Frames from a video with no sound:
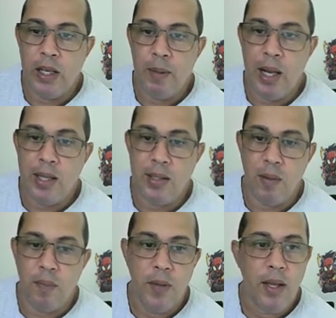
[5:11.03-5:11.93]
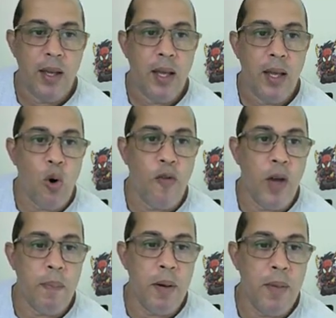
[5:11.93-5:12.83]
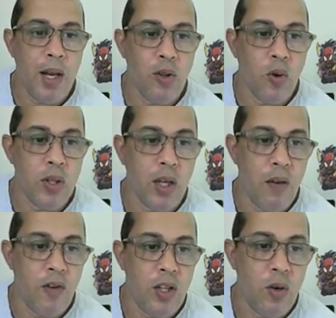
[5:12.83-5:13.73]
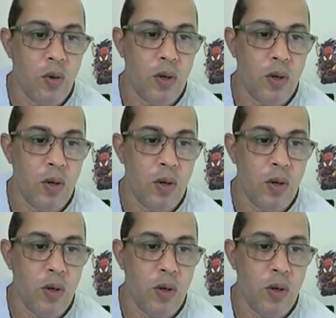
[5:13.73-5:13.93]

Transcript: Depois, multiplicado por 1, do mesmo jeito.